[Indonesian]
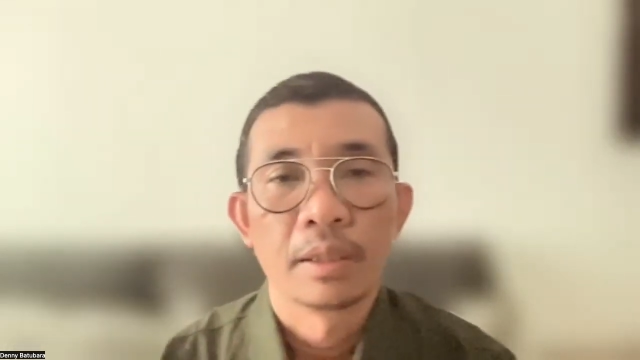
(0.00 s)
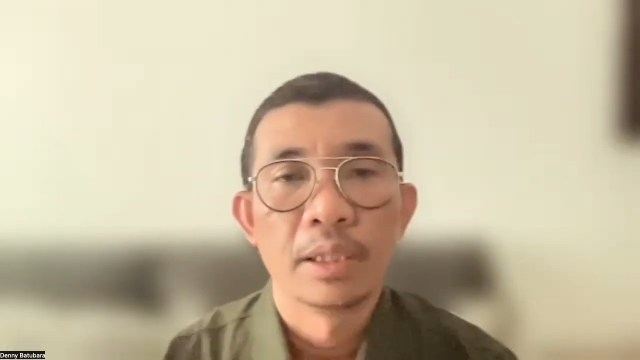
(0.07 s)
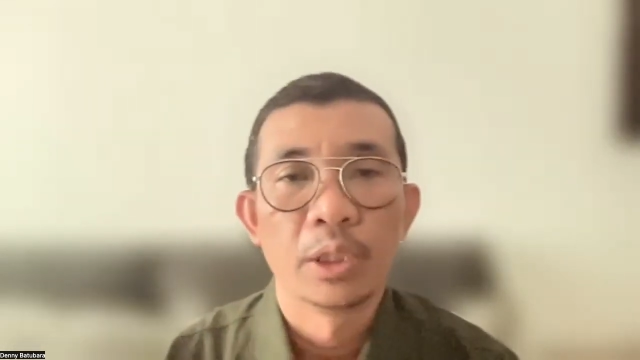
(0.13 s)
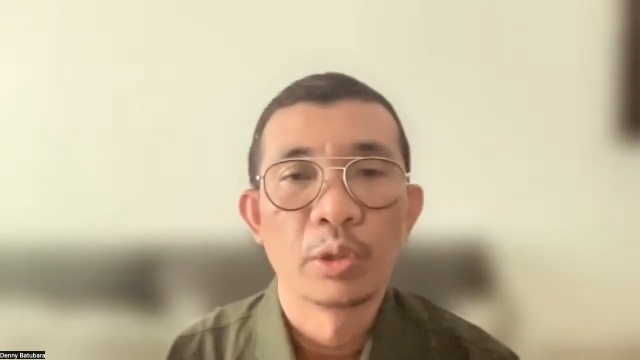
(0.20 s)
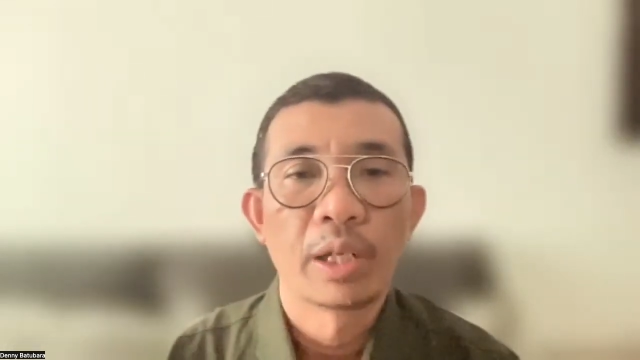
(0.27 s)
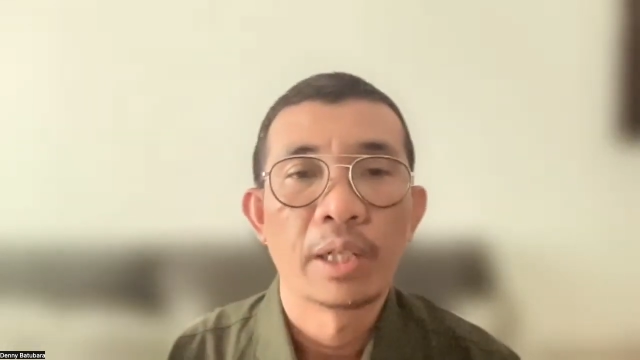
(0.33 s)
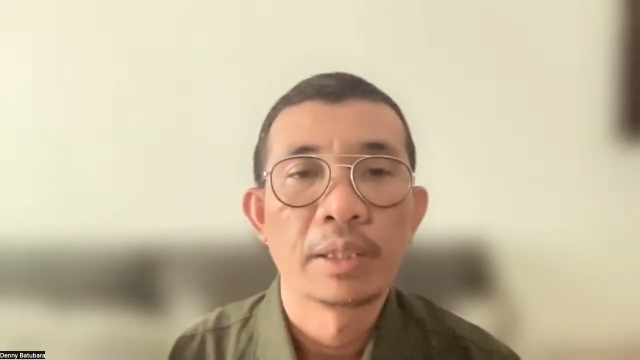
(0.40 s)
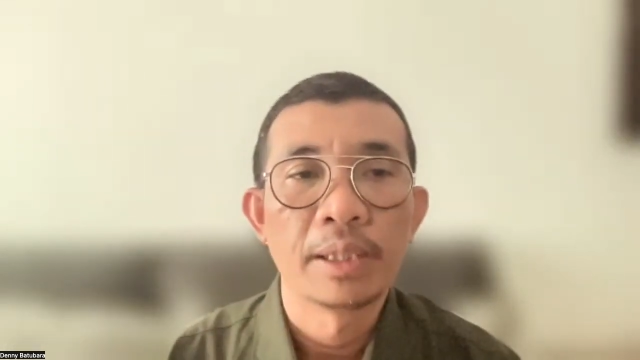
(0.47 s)

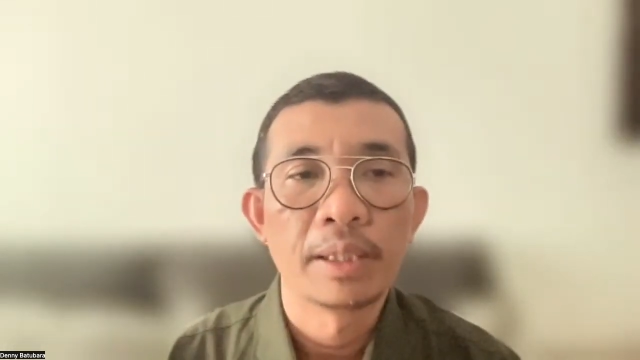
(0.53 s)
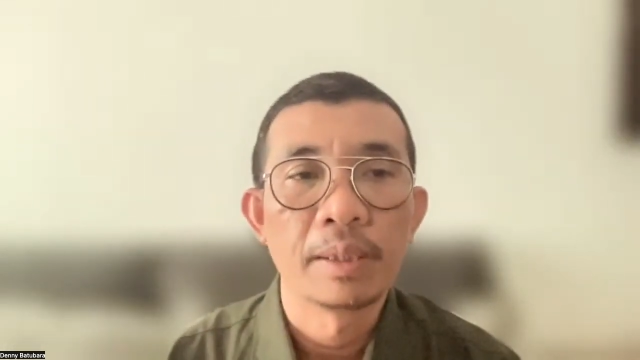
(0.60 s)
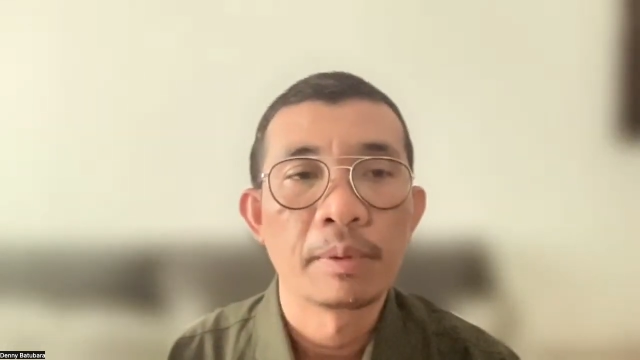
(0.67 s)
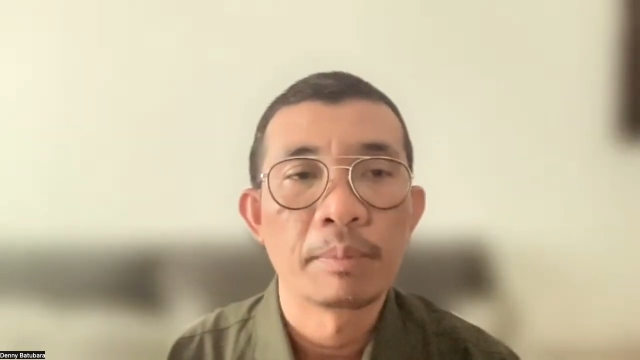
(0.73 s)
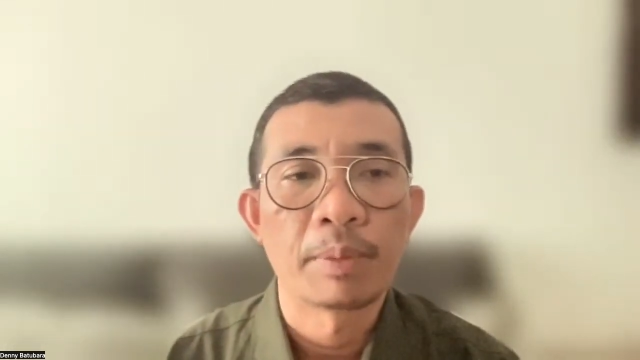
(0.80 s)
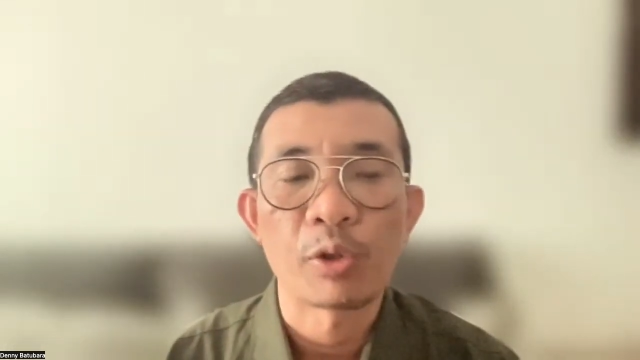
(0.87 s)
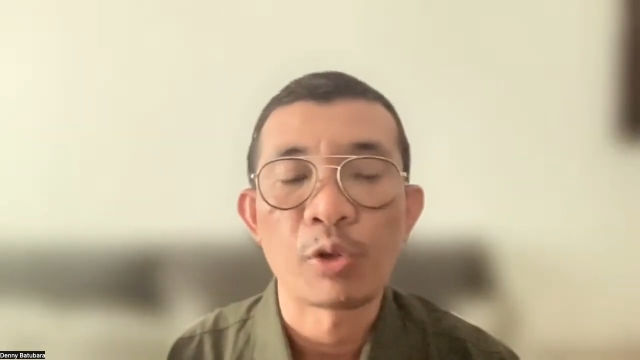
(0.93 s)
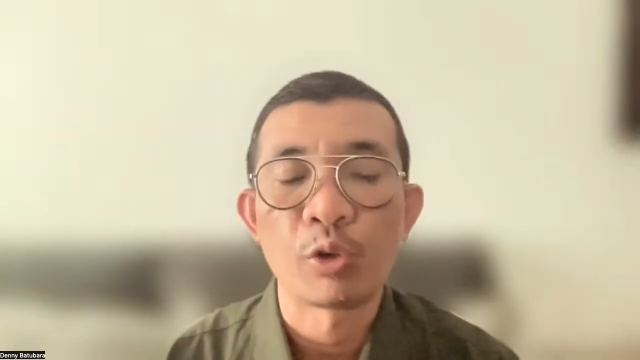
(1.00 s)
itu nanti
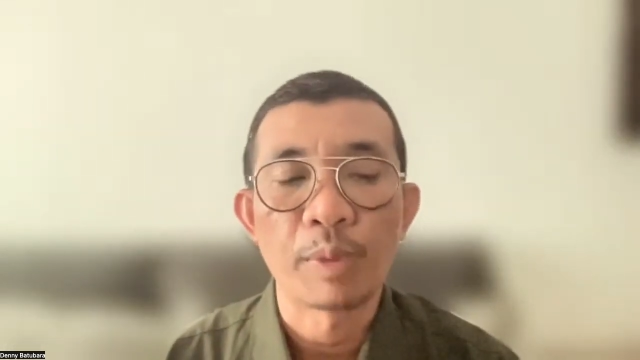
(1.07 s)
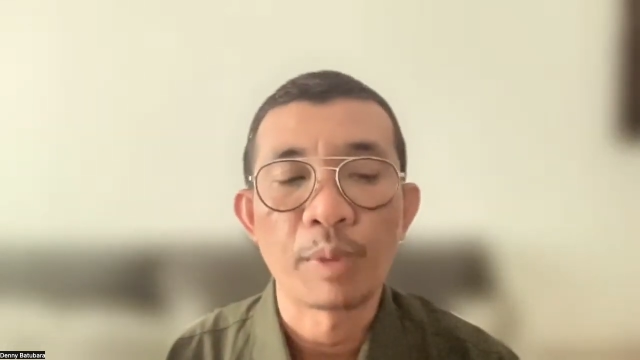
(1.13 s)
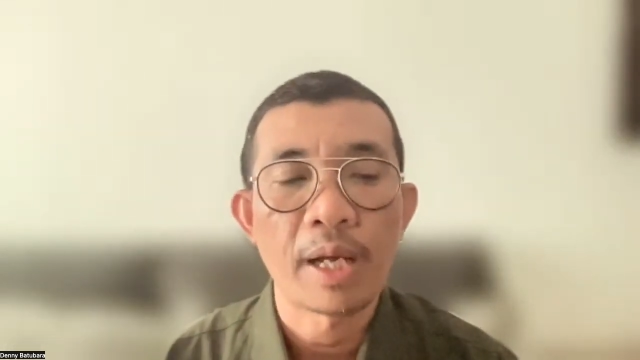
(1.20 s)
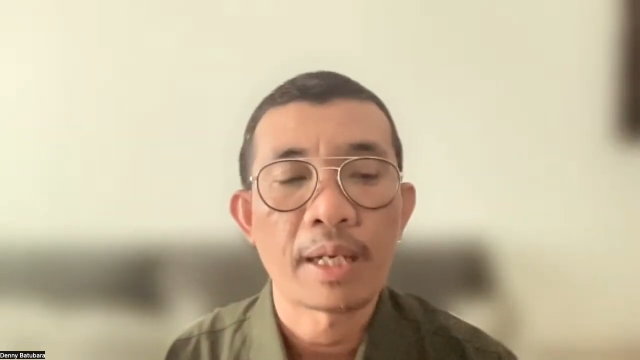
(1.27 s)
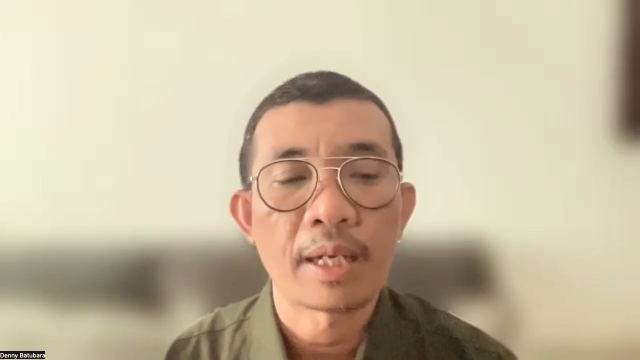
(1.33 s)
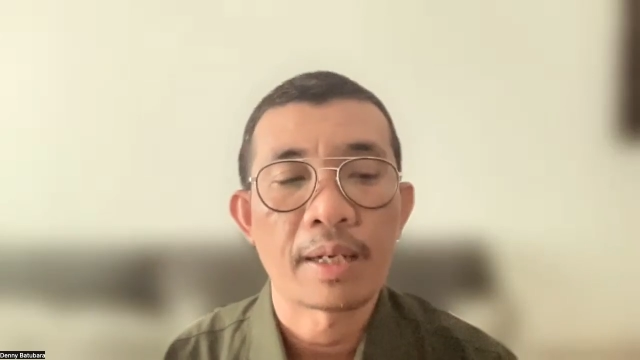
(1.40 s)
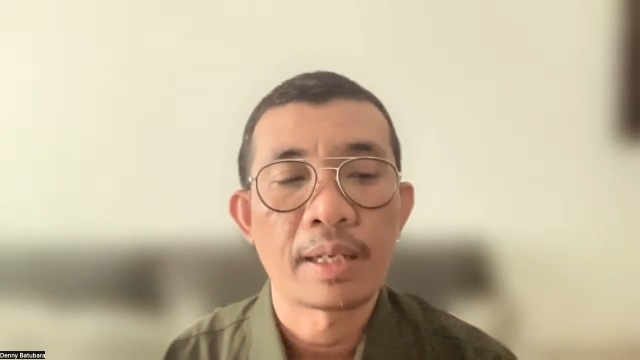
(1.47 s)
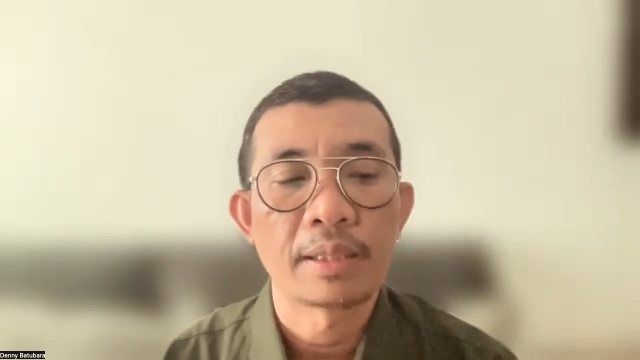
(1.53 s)

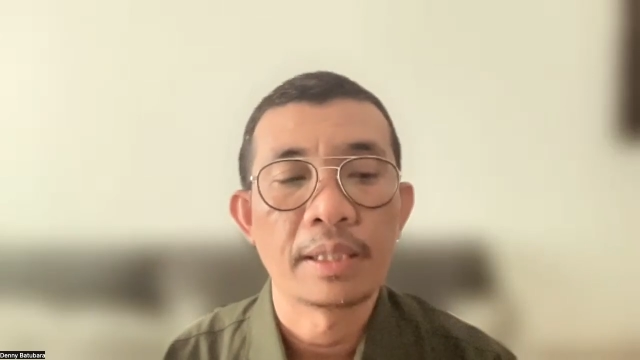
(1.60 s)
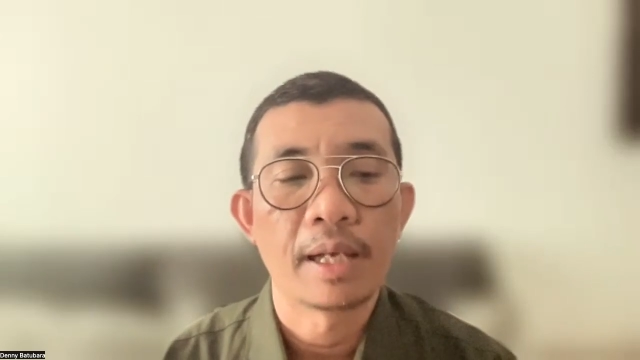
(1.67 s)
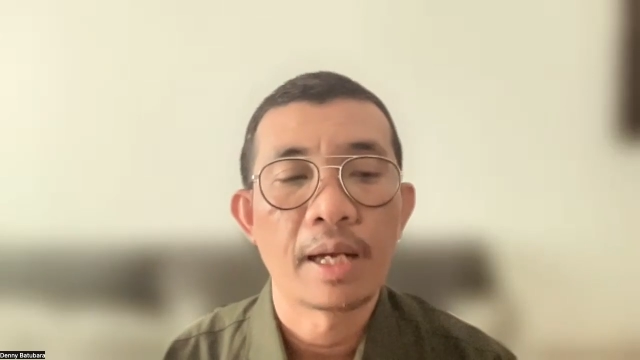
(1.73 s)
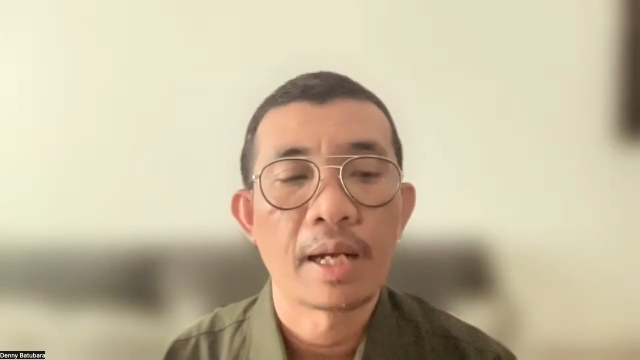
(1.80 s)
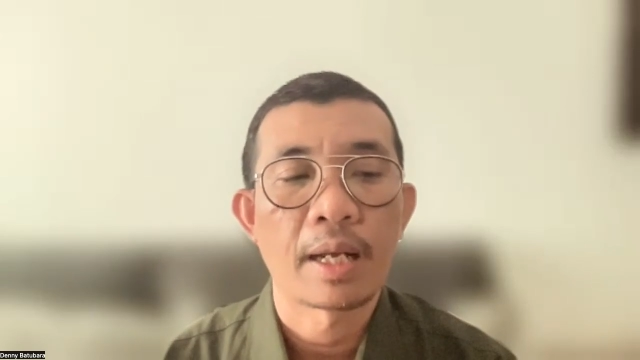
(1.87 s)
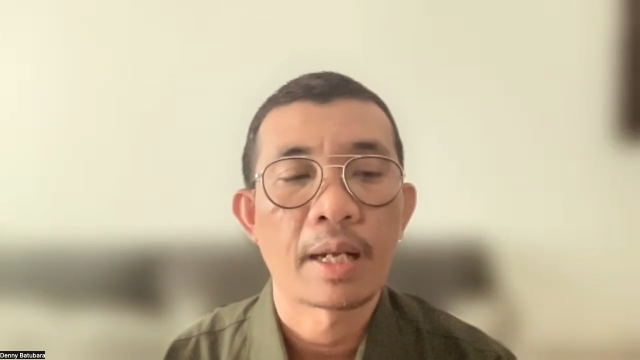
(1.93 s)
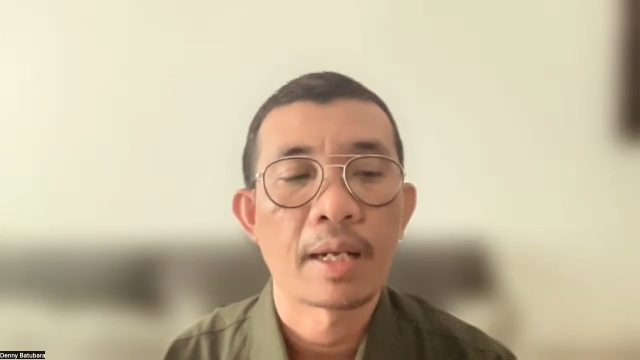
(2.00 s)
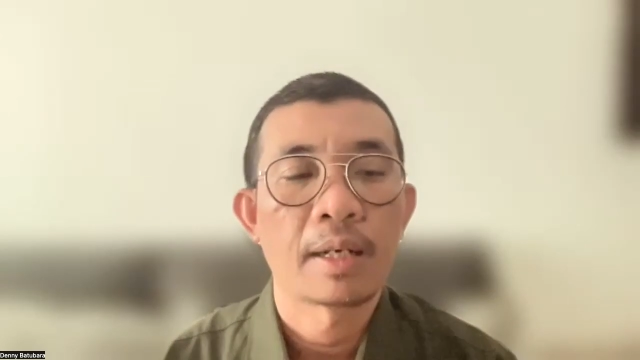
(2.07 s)
percuma karena
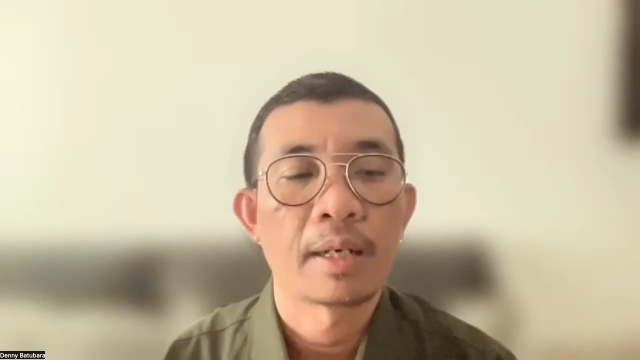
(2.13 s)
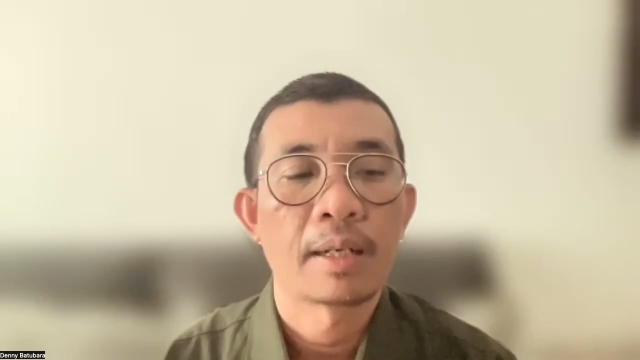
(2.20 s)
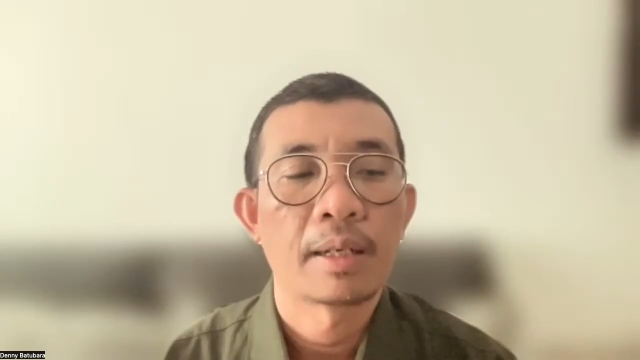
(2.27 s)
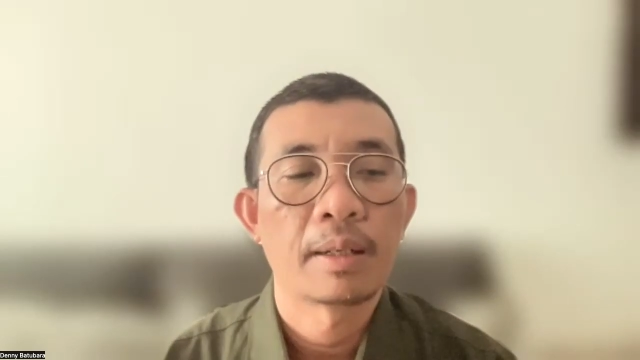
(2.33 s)
tidak akan